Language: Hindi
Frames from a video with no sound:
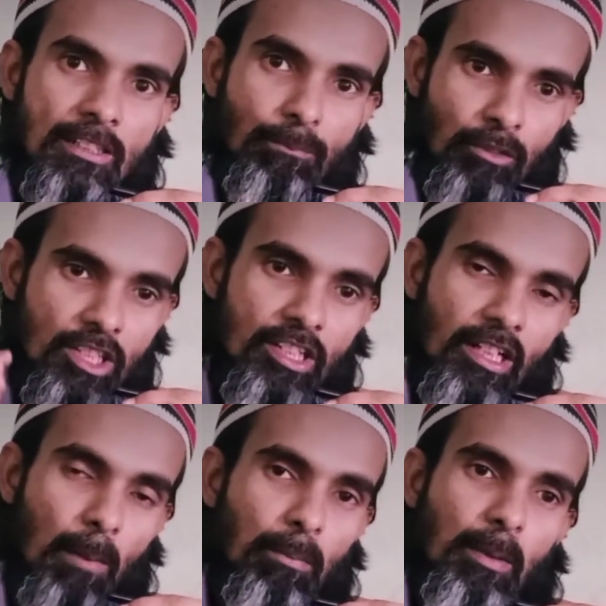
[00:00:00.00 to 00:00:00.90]
जिस दिन
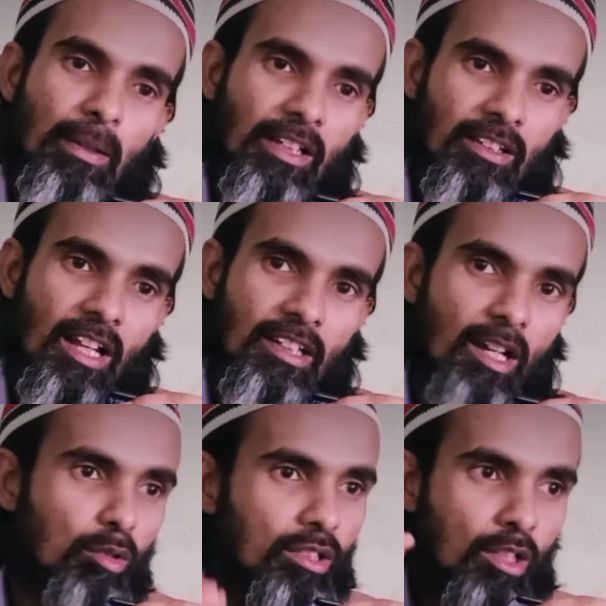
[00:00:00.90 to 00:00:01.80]
कंपनी में कितना रहेंगे
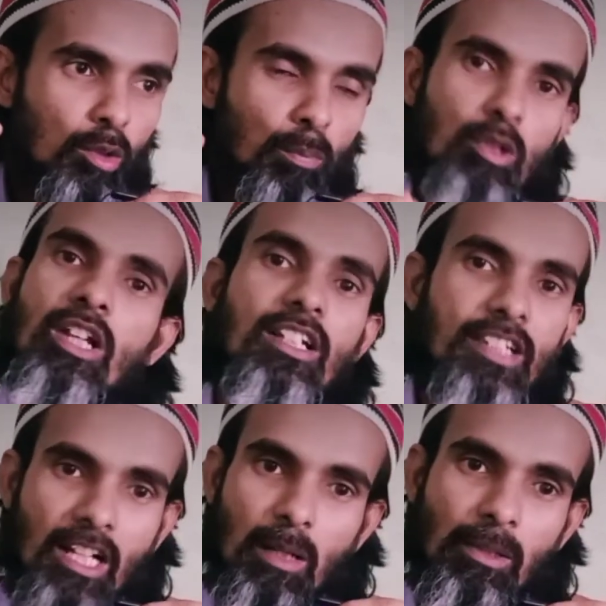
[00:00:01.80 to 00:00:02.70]
उतना तो पहुँचा
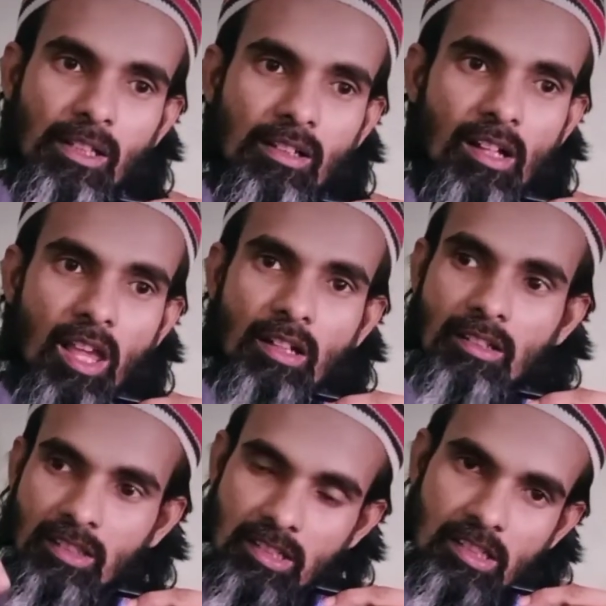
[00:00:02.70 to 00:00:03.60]
जाएगा भाई
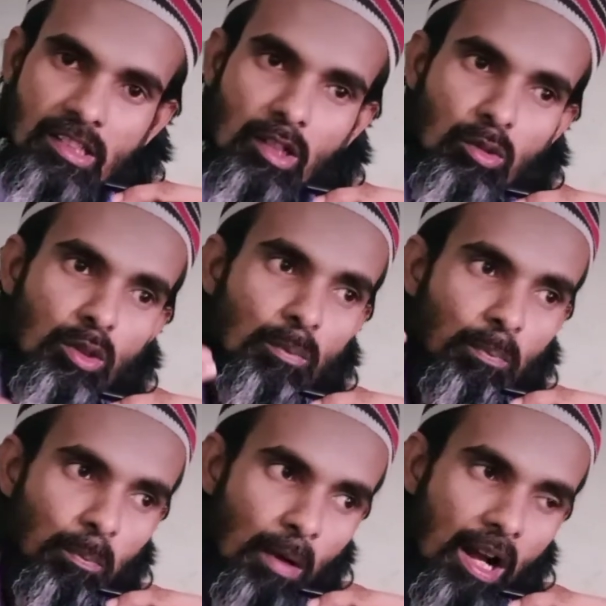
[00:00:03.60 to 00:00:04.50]
दस हज़ार हो
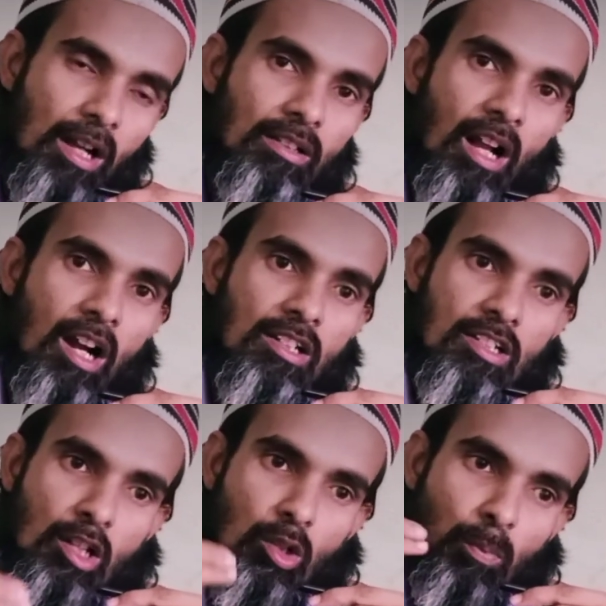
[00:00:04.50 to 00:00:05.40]
आठ
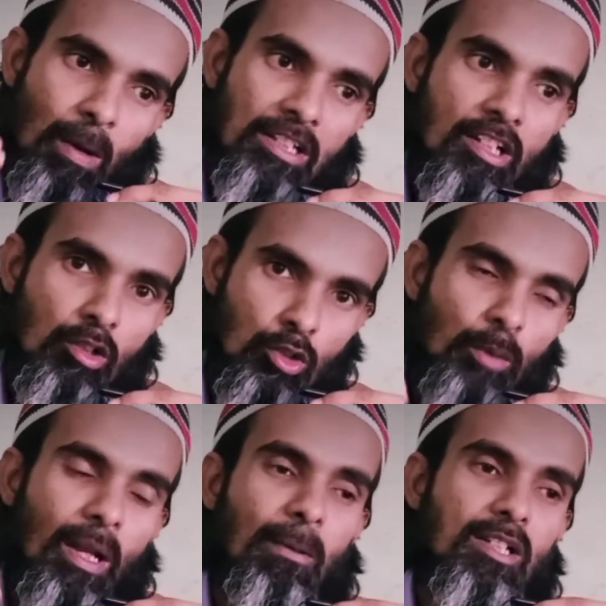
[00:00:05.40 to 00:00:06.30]
हज़ार हो पाँच हज़ार जो
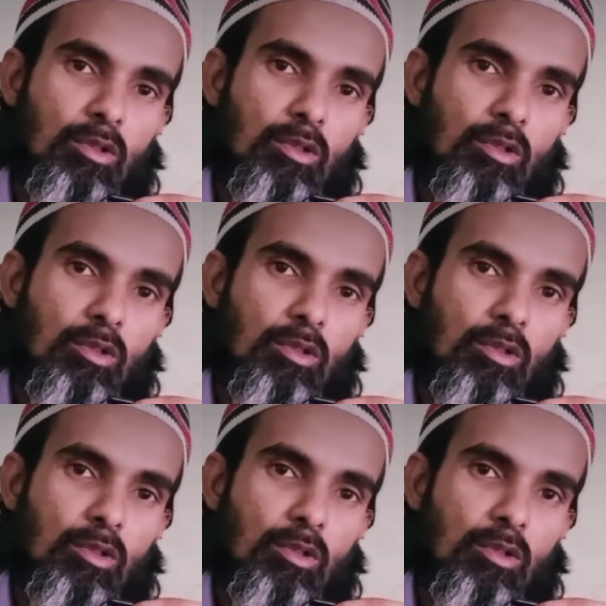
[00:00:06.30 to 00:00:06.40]
भी हमारे से हो